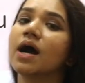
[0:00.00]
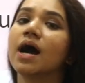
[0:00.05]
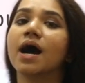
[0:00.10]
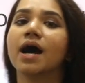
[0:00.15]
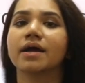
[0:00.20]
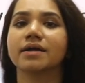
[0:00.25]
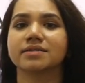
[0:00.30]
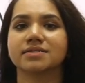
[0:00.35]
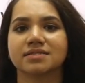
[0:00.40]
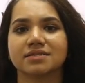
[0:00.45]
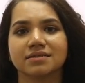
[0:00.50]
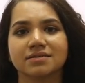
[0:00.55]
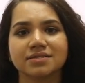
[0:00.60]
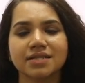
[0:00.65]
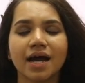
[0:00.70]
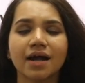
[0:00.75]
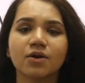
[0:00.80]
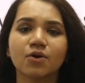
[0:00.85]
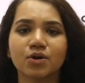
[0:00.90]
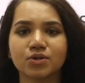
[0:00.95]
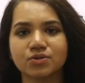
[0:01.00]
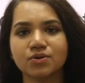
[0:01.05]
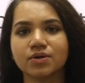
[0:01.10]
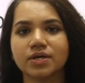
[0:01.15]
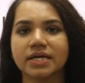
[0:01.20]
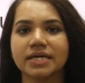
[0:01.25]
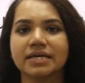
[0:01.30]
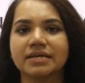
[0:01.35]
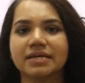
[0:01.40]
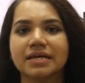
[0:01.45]
হার্ট তার অর্থ
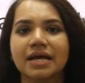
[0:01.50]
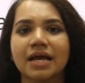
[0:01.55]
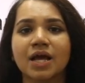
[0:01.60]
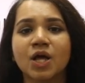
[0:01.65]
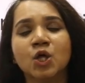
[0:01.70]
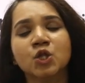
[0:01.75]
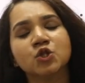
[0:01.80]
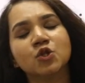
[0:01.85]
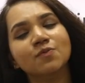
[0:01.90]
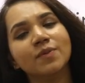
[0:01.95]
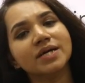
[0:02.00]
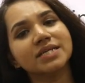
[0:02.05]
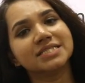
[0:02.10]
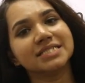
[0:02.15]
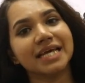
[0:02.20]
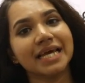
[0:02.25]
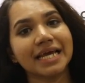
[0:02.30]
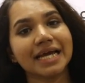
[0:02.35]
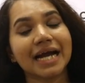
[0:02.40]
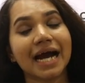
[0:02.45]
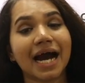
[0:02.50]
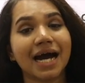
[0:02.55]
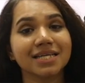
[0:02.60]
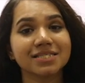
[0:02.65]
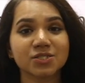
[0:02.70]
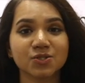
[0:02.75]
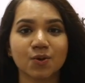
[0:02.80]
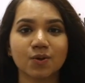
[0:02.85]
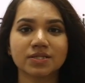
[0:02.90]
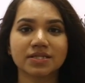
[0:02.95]
কি তোমার যেই কাজ
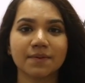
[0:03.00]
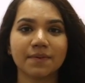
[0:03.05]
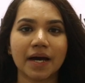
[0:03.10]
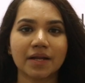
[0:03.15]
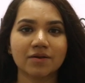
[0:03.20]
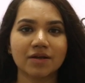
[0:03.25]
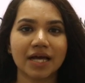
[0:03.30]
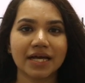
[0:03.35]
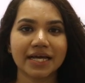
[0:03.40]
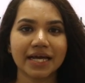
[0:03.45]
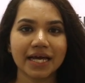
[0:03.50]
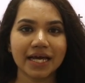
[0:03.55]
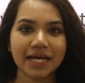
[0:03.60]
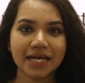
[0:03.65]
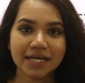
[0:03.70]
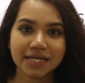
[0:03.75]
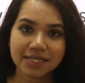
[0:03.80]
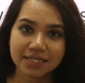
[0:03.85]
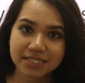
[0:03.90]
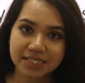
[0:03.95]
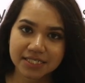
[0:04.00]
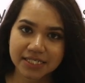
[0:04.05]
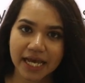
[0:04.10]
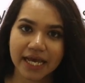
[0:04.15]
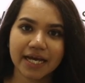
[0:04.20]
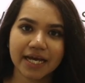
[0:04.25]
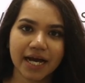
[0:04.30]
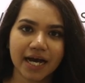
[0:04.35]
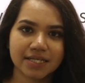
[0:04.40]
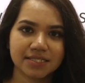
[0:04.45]
করতে ভালো লাগে সেই
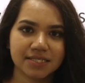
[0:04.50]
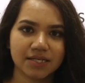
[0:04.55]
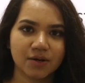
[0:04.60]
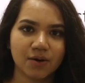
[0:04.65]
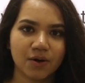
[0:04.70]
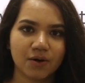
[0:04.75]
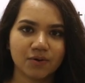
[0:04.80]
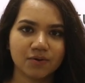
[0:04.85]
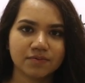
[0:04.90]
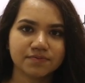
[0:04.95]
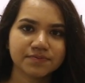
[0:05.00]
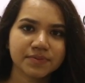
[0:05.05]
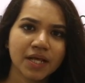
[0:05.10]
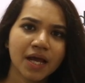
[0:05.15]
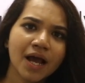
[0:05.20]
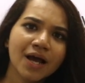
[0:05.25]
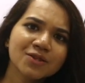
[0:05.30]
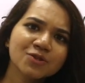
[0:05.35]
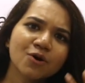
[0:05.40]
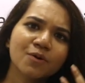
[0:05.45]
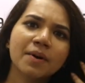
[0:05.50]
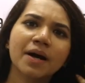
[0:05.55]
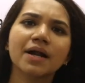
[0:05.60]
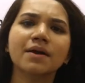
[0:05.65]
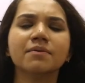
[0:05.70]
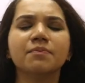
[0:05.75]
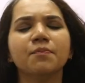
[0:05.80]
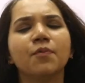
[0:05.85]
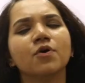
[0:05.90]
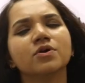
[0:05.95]
কাজই করো তোমার
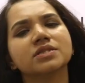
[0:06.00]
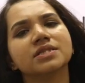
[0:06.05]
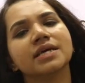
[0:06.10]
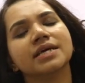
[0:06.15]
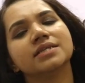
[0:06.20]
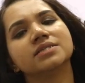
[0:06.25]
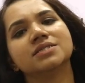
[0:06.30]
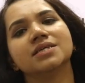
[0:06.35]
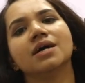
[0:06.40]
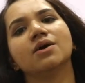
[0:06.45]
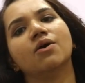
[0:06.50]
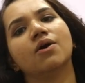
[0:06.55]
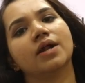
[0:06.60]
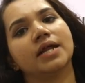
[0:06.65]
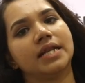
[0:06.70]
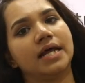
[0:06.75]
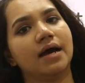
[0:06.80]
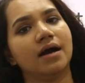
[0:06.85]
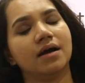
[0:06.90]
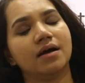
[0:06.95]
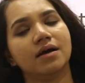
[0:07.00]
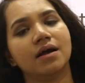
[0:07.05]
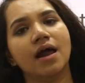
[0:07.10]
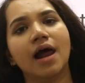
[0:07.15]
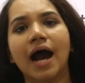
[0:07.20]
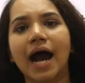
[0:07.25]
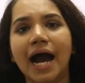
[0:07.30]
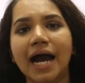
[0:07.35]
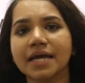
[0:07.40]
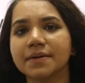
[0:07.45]
পড়তে ইচ্ছা করে না
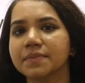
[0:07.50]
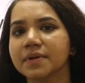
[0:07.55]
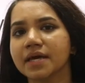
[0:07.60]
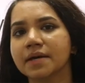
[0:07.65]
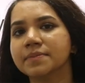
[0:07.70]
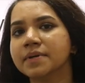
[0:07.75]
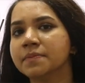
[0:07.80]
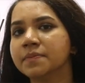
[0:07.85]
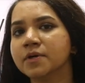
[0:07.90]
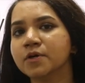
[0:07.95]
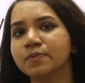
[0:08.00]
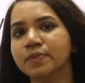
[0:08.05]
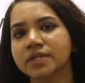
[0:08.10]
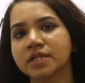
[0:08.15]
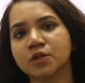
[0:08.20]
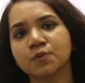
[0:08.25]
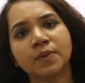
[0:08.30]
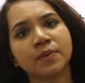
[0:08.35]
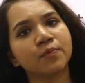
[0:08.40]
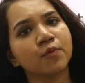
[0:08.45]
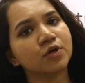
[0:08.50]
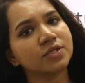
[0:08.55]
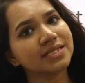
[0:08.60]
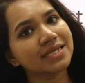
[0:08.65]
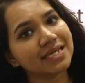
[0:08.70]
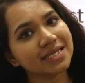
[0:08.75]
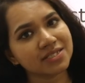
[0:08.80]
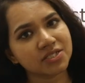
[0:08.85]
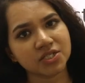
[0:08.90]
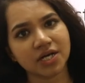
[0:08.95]
আইবিএ বা বিউপিতে তোমার পড়তে
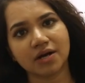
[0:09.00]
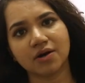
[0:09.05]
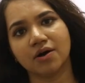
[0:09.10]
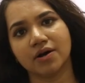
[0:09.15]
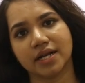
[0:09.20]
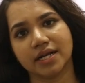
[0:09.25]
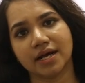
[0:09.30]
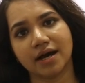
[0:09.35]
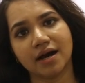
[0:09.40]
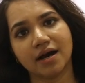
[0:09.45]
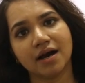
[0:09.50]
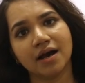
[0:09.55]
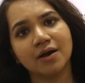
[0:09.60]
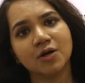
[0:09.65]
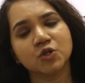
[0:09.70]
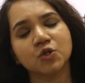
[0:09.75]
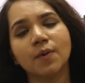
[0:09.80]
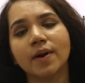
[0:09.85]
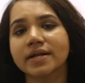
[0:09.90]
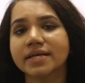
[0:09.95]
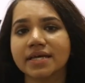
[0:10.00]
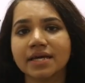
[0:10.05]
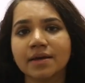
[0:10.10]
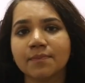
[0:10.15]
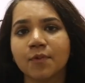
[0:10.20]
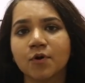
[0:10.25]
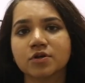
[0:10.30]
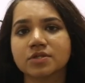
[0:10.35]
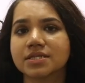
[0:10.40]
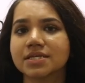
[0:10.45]
ইচ্ছা করে না তোমার কি
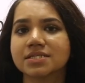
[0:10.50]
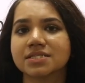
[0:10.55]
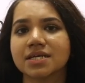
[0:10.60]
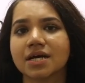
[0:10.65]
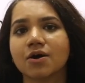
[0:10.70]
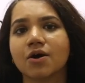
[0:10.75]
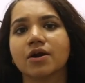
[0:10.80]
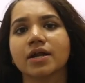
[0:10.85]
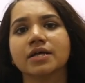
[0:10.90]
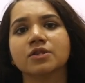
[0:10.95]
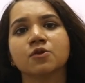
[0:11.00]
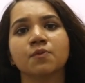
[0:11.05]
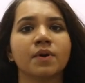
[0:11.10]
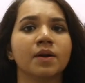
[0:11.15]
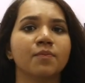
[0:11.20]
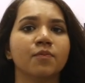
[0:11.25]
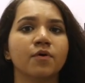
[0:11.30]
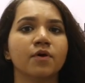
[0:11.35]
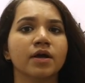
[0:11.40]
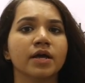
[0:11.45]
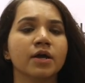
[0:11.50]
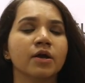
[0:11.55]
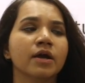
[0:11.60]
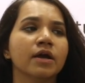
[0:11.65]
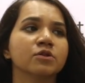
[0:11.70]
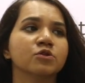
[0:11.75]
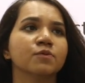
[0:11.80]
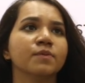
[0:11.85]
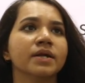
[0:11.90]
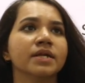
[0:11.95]
পড়তে ইচ্ছা করে তোমার
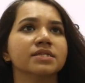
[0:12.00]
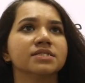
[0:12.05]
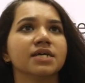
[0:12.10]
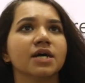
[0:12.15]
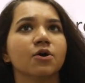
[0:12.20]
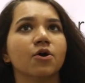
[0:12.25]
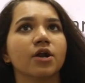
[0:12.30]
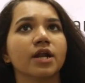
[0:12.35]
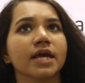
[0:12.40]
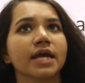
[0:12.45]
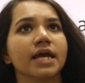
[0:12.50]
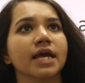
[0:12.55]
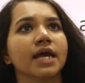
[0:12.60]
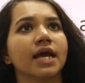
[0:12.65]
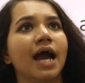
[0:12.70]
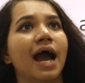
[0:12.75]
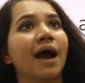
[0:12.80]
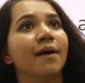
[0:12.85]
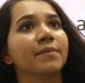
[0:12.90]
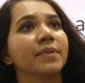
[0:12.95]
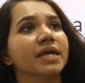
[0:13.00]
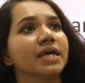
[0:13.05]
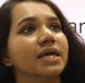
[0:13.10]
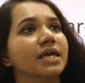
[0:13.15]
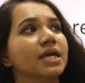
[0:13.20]
তোমার ইচ্ছা করে আমি